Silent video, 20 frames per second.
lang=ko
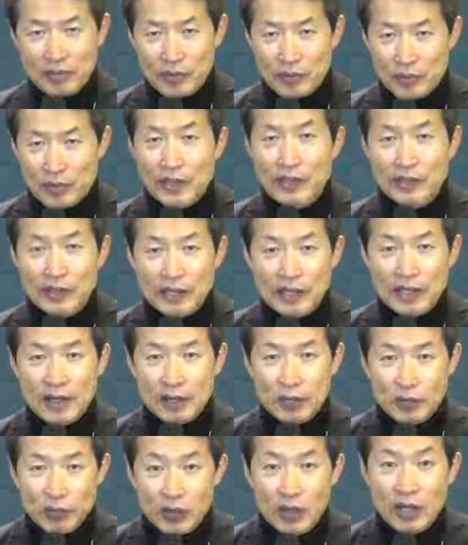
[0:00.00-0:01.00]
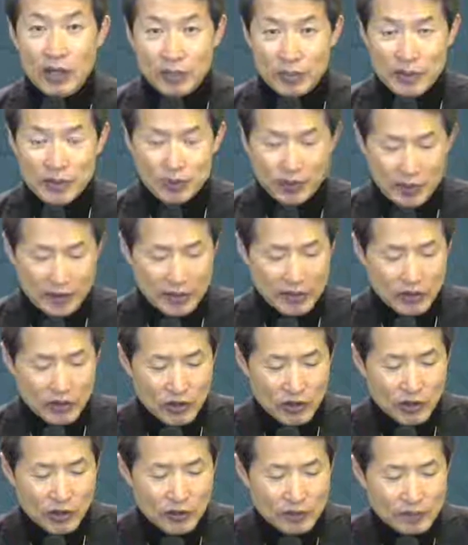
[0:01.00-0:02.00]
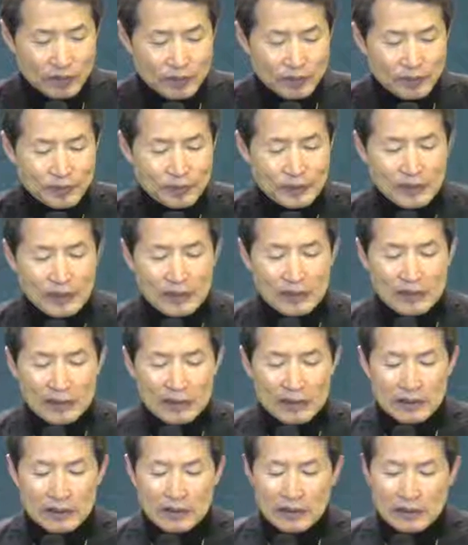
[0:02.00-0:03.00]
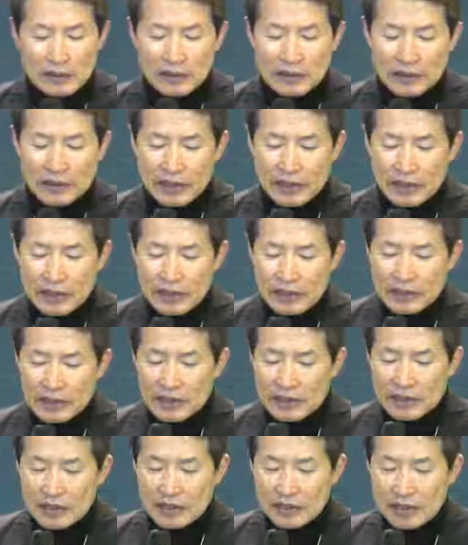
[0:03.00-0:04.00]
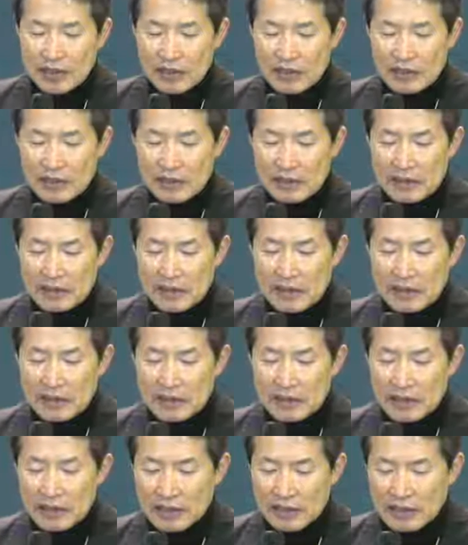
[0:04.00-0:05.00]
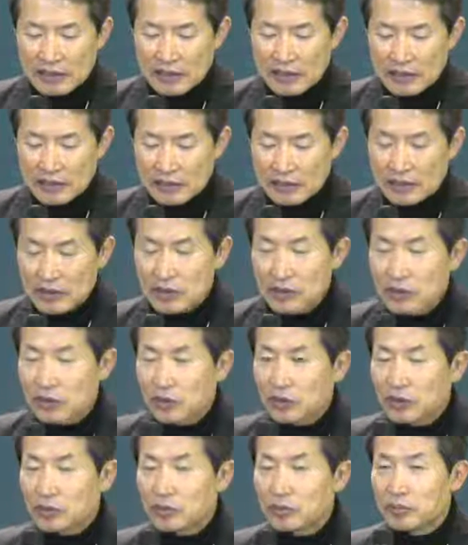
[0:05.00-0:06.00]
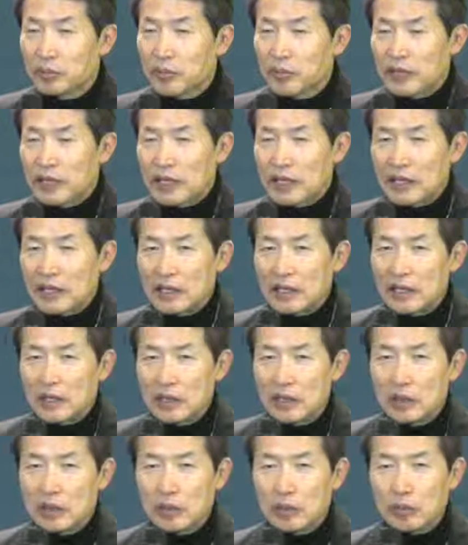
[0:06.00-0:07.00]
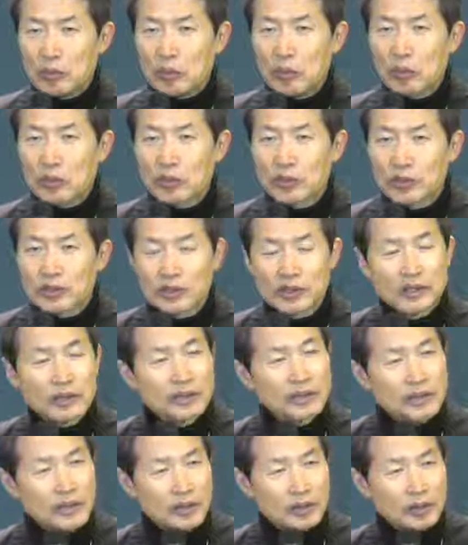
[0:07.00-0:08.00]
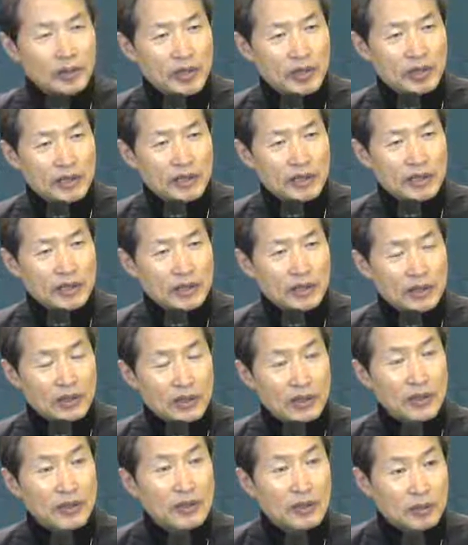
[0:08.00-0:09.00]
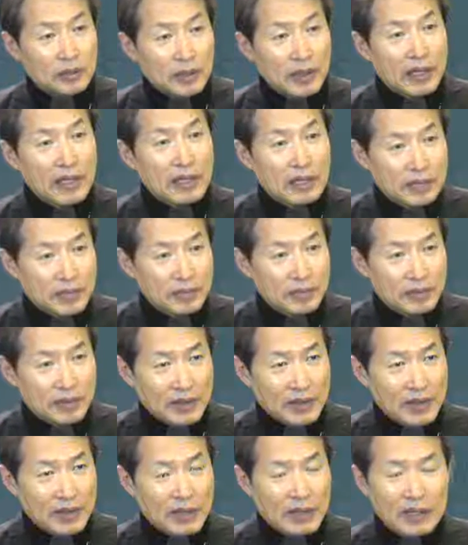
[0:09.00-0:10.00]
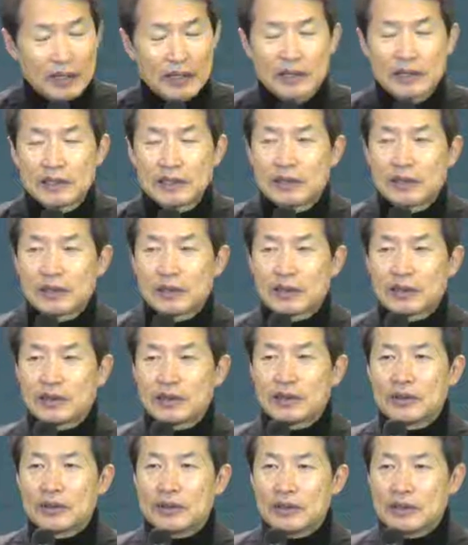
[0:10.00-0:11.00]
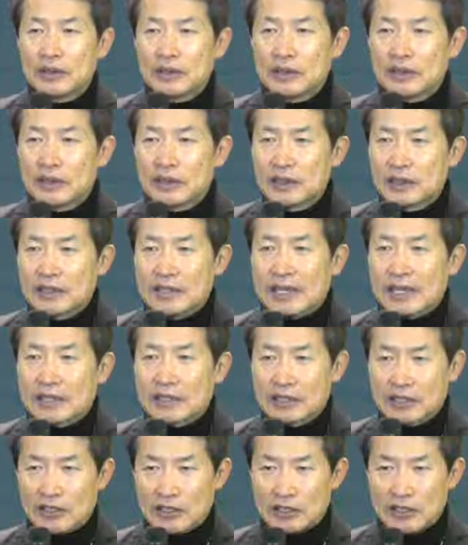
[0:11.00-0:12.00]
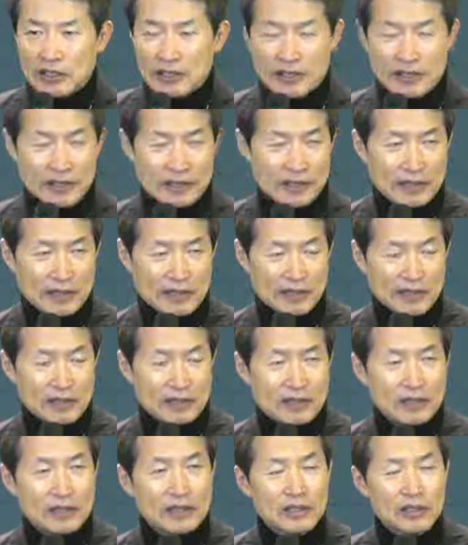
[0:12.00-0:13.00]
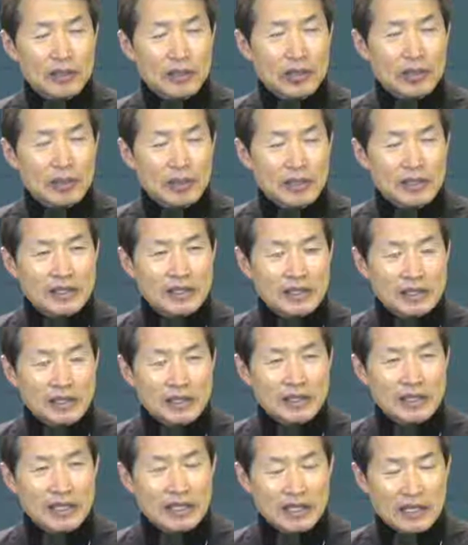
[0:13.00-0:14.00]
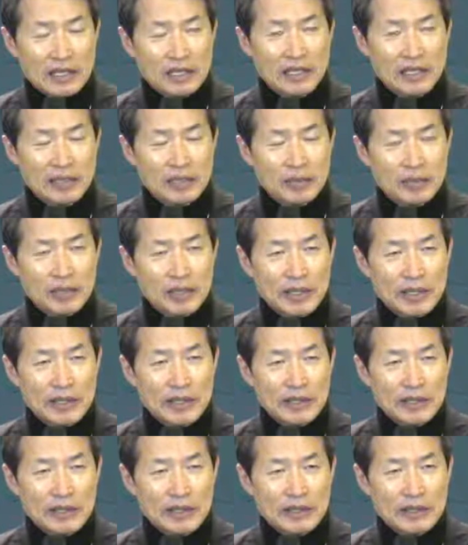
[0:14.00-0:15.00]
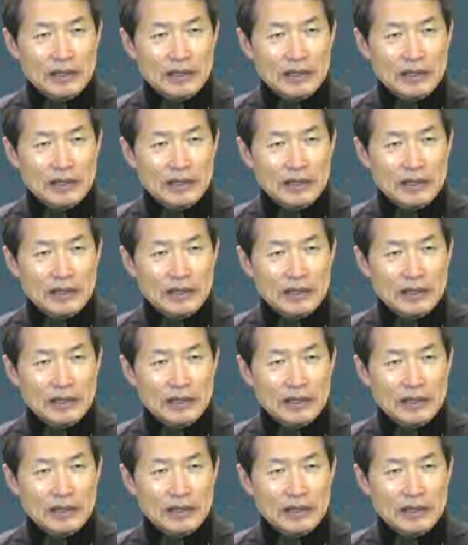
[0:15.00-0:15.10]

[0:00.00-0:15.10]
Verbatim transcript: 뭐 이런 게 포함이 되겠죠. 아, 당연한 얘기지만 옛날에는 요즘보다 못 고치는 질병이 더 많았습니다. 또 의학적인 그런 치료가 발전하지 않았기 때문에